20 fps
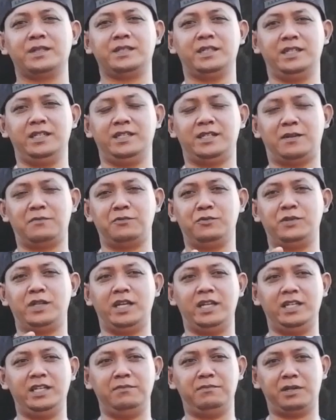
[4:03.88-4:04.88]
Jadi Sang
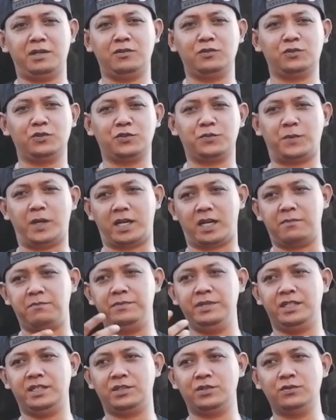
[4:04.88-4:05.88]
Buddha ini mengutus para
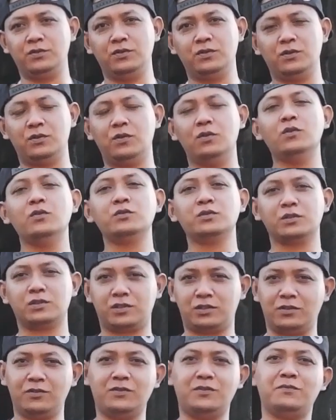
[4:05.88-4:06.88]
biksu
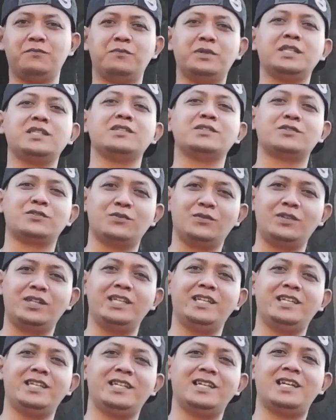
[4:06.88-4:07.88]
untuk
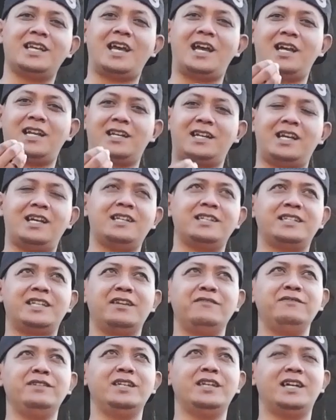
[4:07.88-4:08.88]
menculik anak
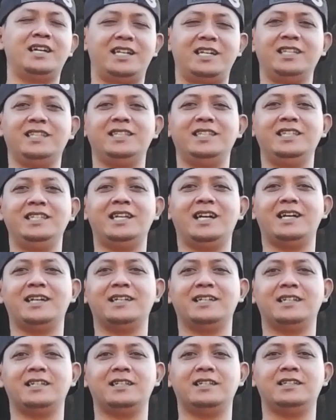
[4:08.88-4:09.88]
Dewi Hariti yang
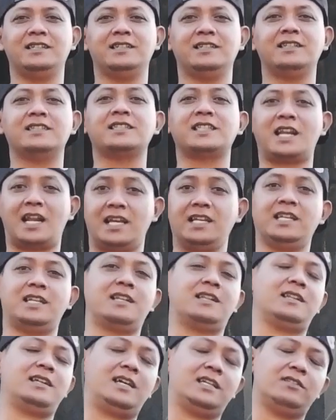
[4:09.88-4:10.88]
terakhir
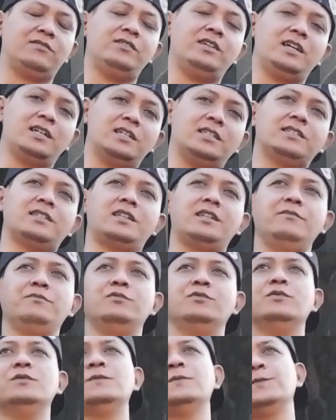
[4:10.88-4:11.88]
atau yang ke
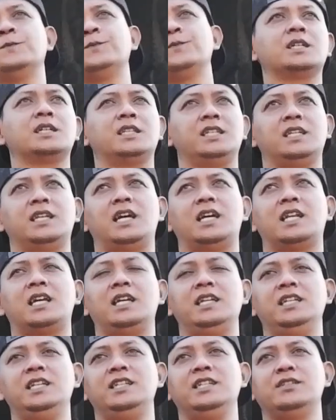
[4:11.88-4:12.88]
seribu. Ketika
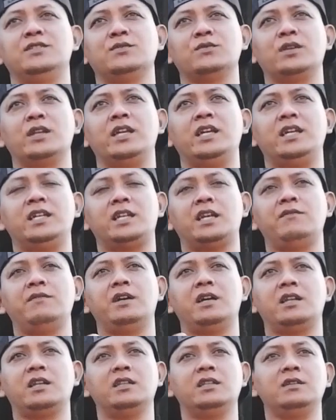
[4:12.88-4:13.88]
anak ini diculik, Dewi
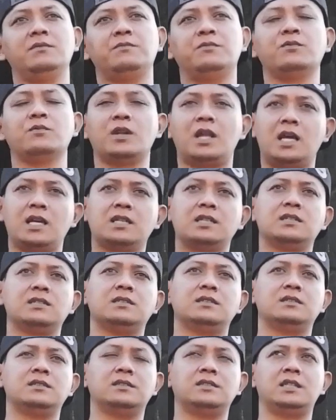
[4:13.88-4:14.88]
Hariti pulang
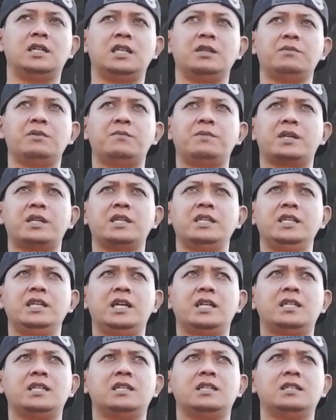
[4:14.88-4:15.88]
dari
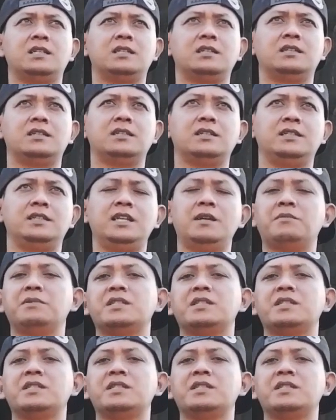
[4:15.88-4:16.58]
bepergian dia